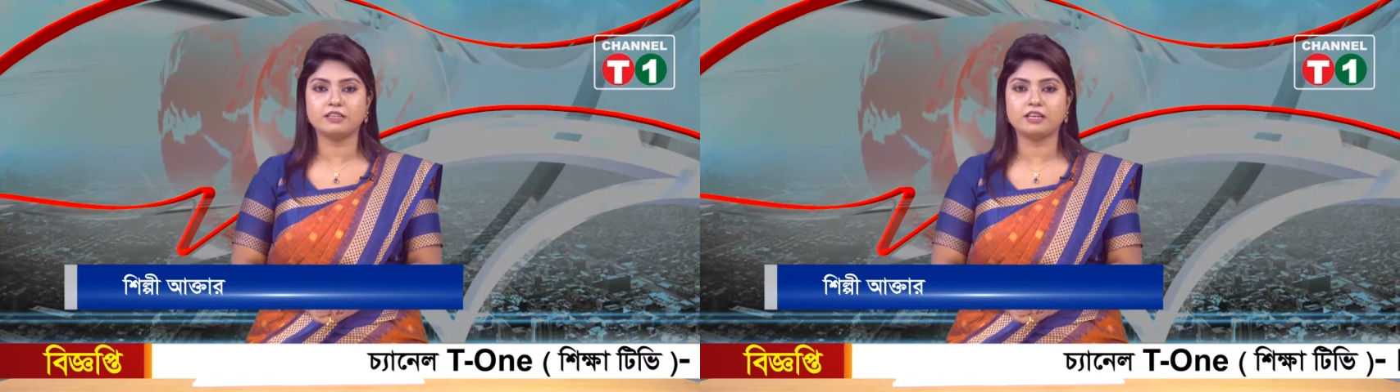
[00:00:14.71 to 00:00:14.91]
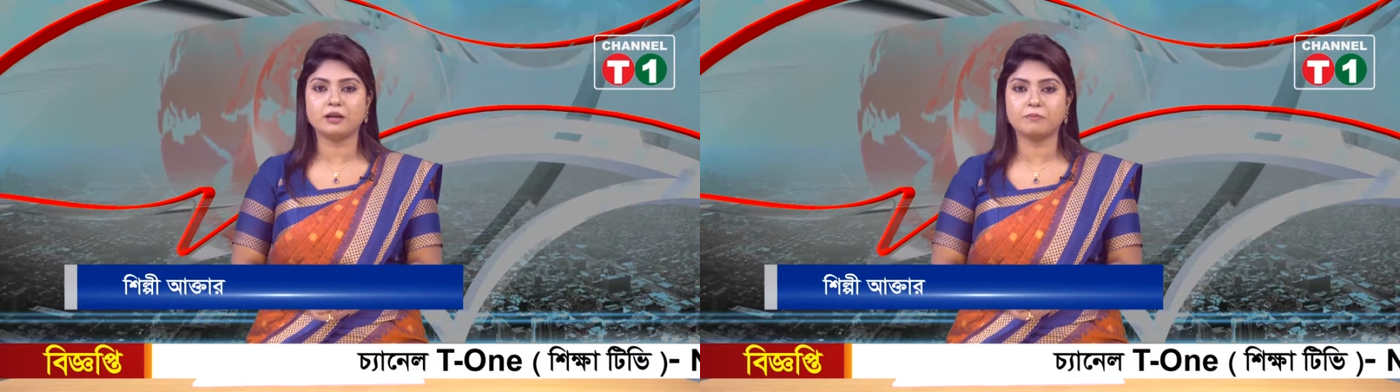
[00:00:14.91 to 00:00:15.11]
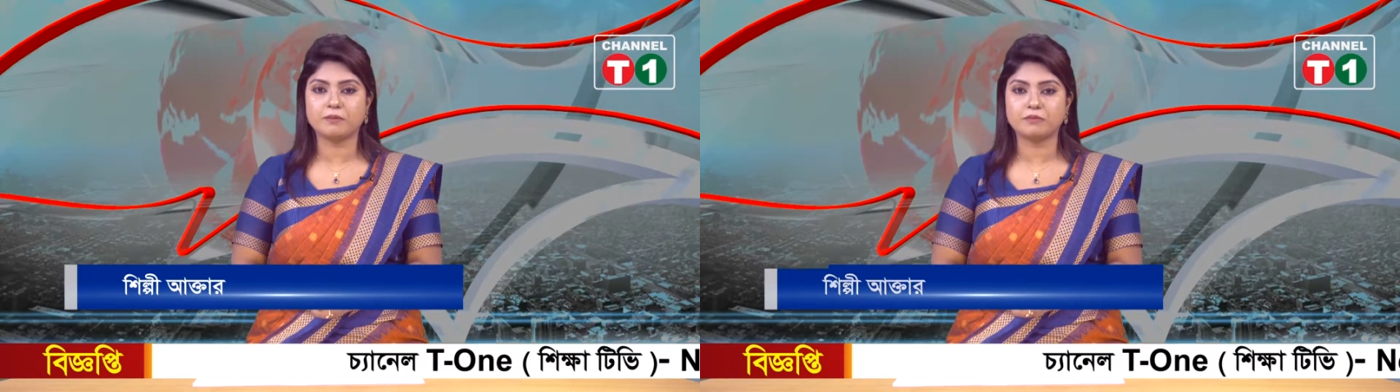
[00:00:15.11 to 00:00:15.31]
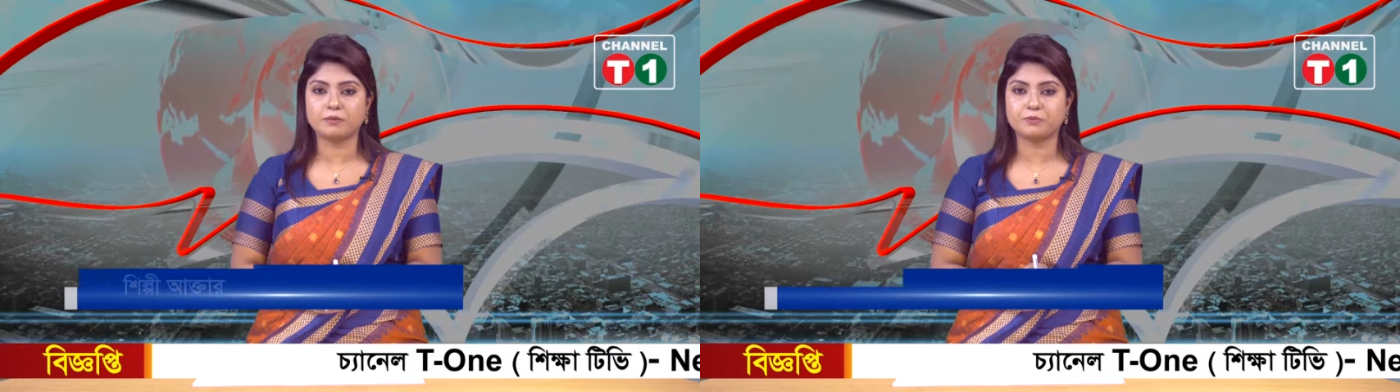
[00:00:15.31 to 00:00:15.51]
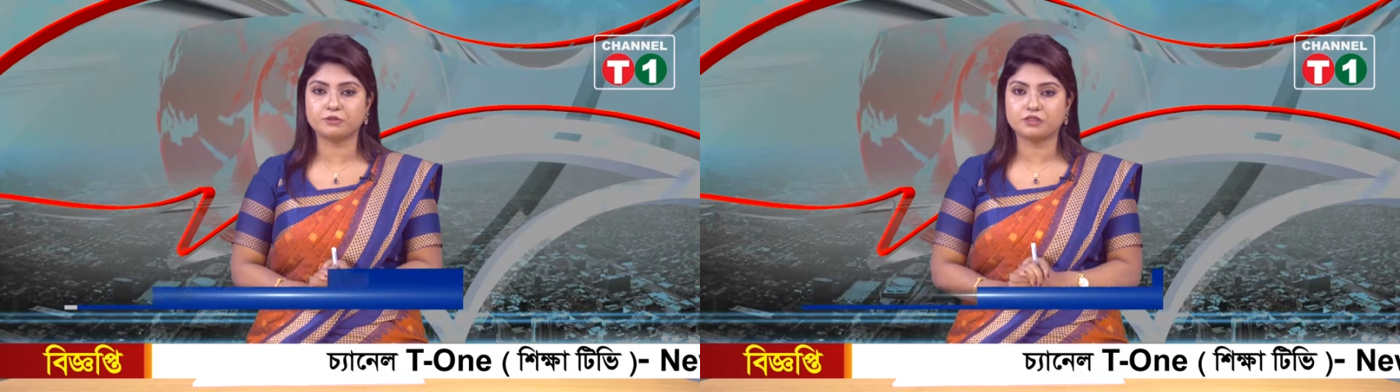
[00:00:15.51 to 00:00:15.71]
দেওয়া মামলা
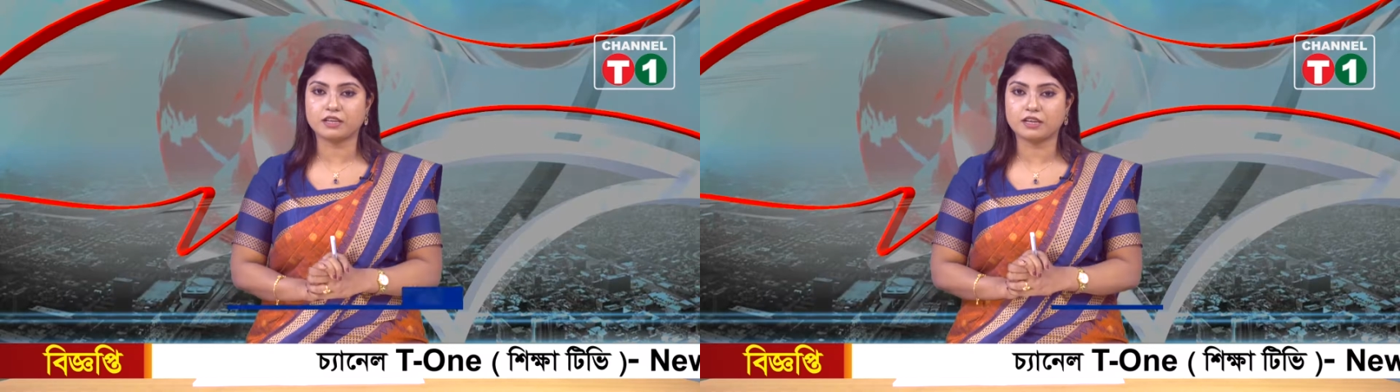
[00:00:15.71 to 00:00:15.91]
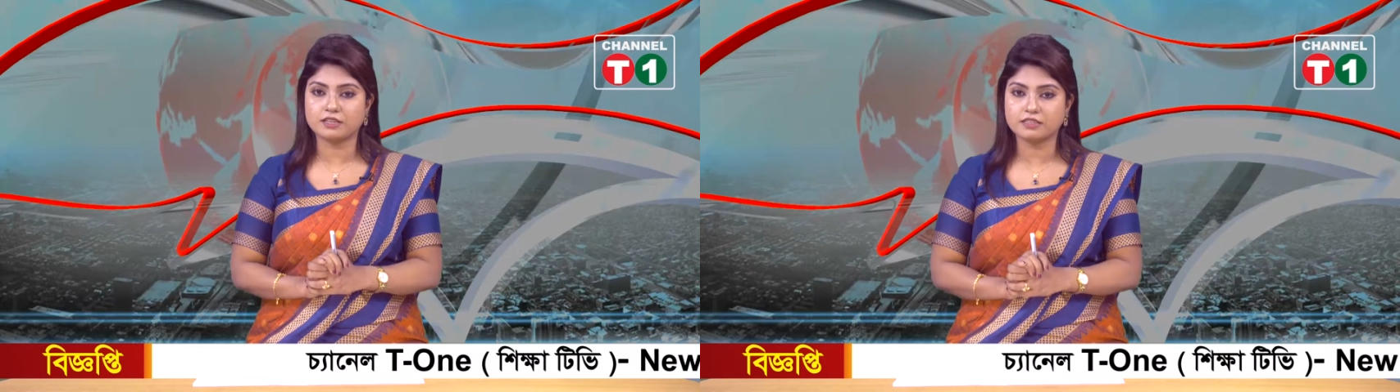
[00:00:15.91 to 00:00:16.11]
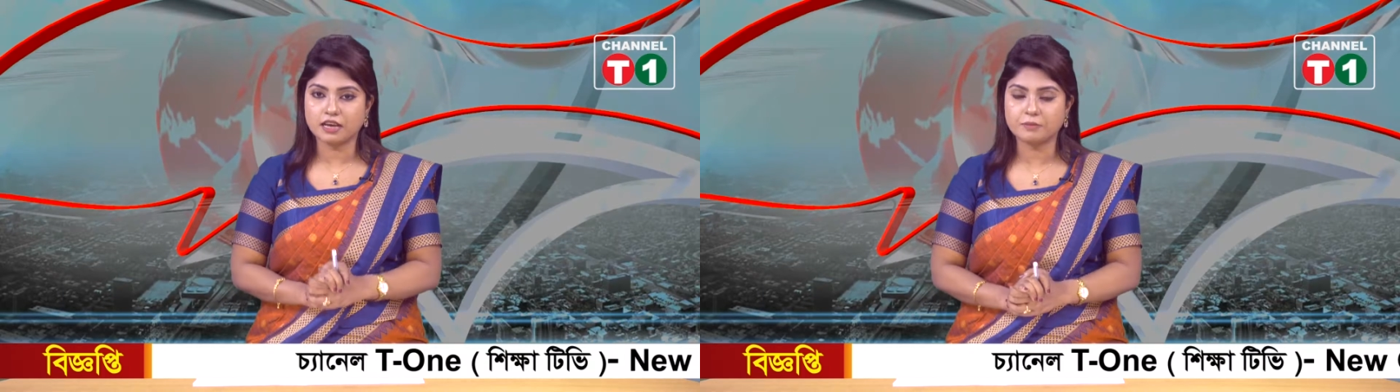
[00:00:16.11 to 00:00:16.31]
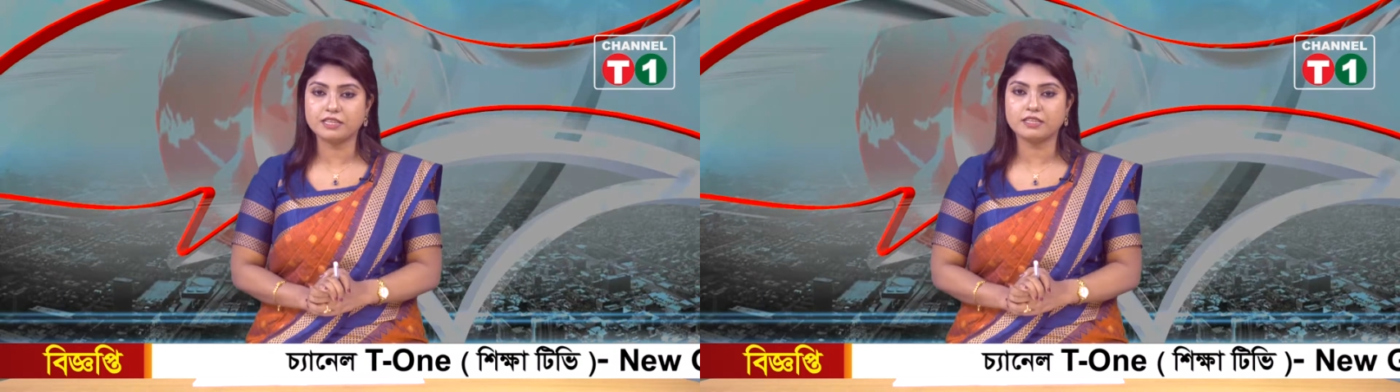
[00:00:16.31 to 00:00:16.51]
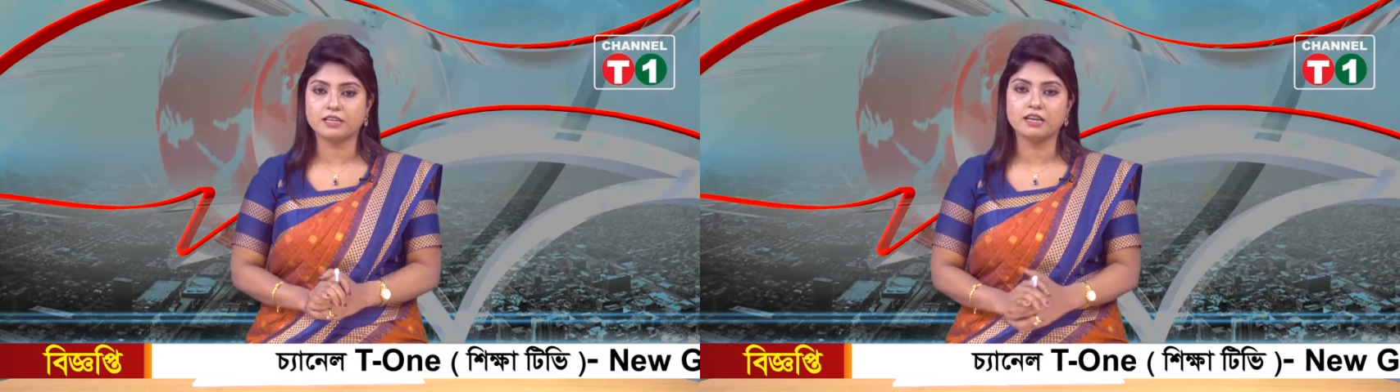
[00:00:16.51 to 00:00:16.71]
প্রত্যাহারের
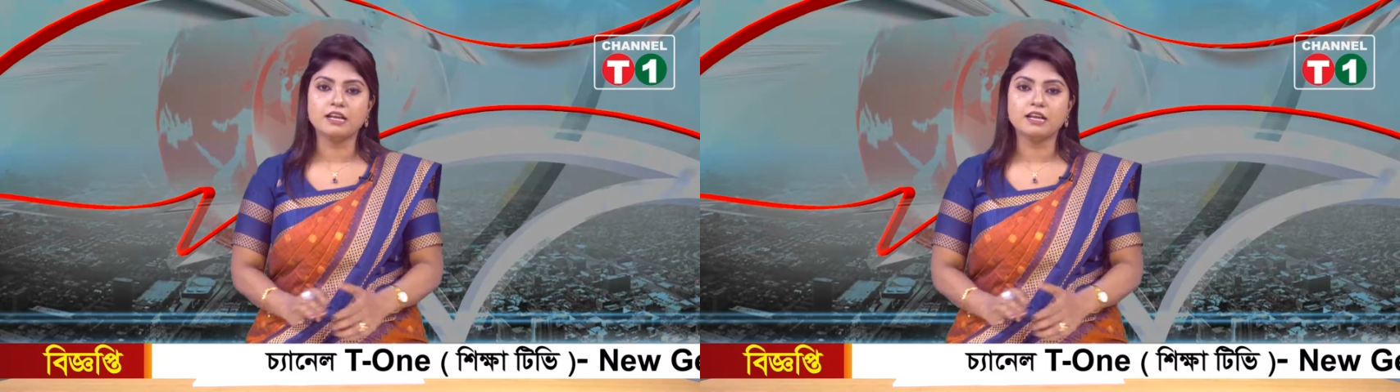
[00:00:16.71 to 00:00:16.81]
দাবিতে